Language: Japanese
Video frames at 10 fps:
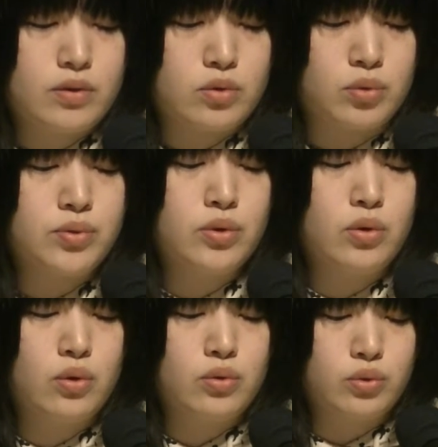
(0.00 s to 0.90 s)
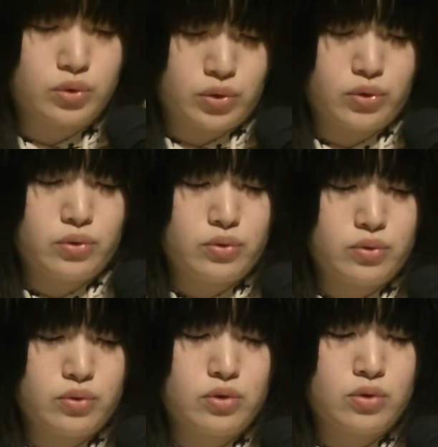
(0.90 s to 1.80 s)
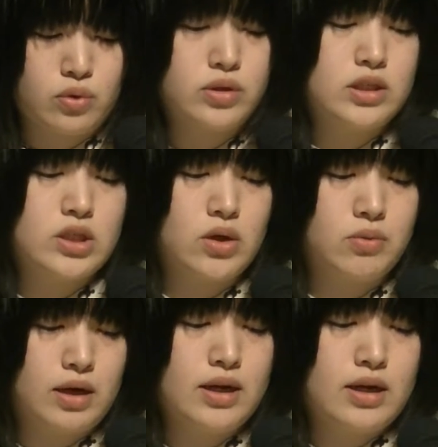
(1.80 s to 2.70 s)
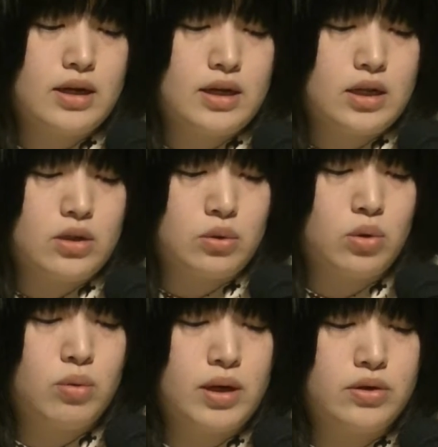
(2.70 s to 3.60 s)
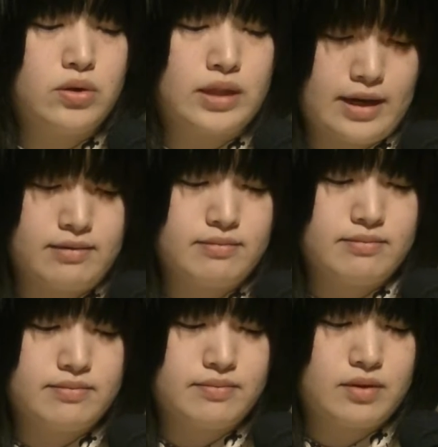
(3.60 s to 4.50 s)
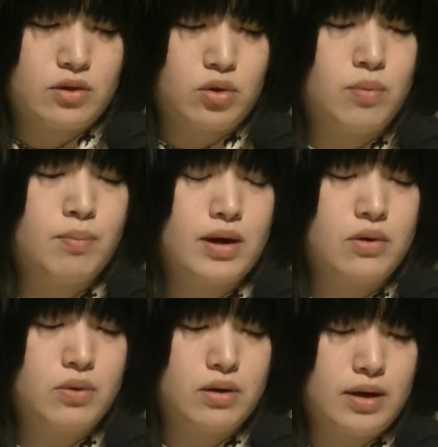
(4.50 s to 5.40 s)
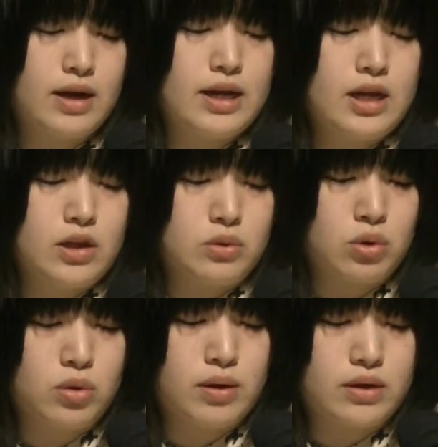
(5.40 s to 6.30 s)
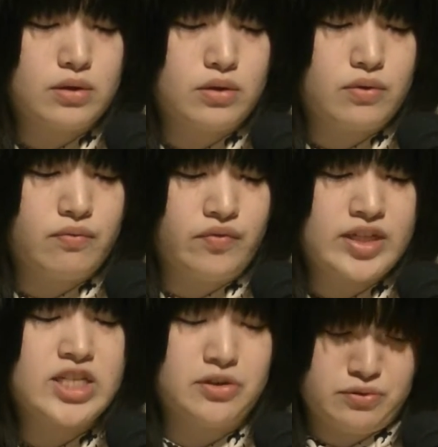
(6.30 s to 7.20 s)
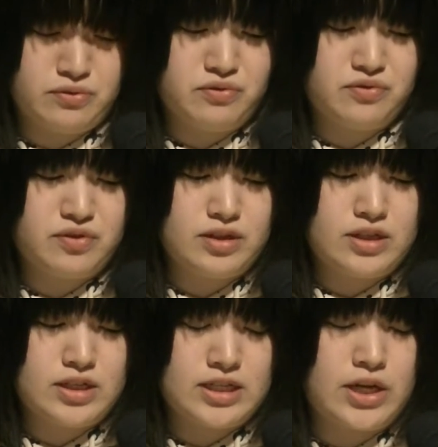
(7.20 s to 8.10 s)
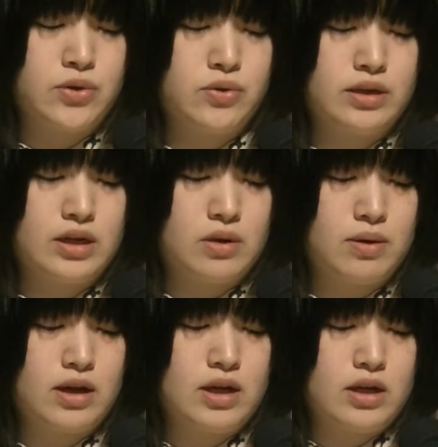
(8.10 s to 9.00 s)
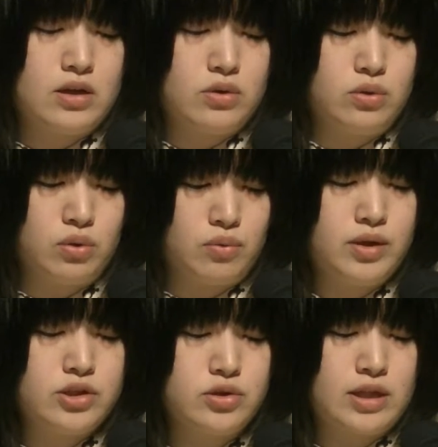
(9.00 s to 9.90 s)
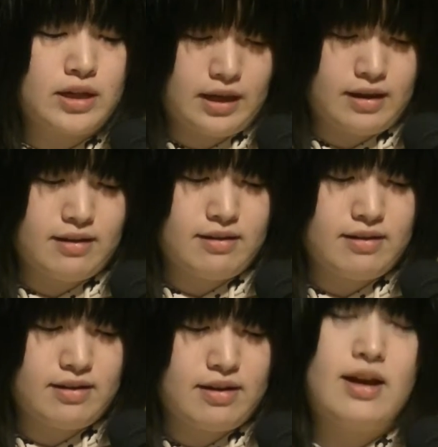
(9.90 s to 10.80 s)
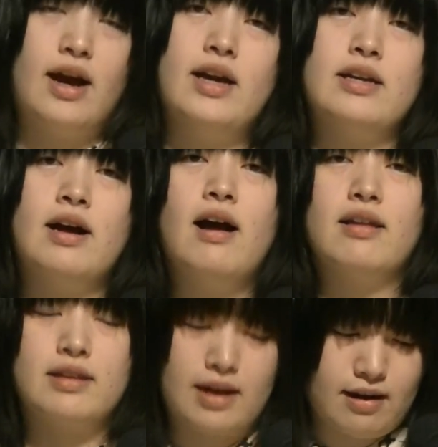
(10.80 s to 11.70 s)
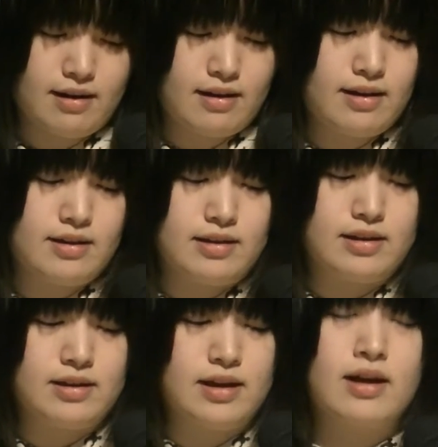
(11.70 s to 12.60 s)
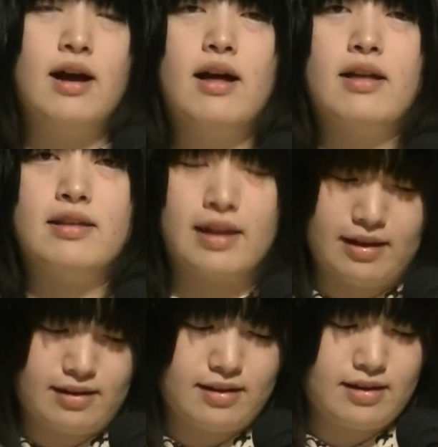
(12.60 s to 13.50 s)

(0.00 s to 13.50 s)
ドブロウートロ、こんにちははドーバルデン、こんばんははドーバルベチェル、さようならはドビジュダネ、はいがだ、いいえがね。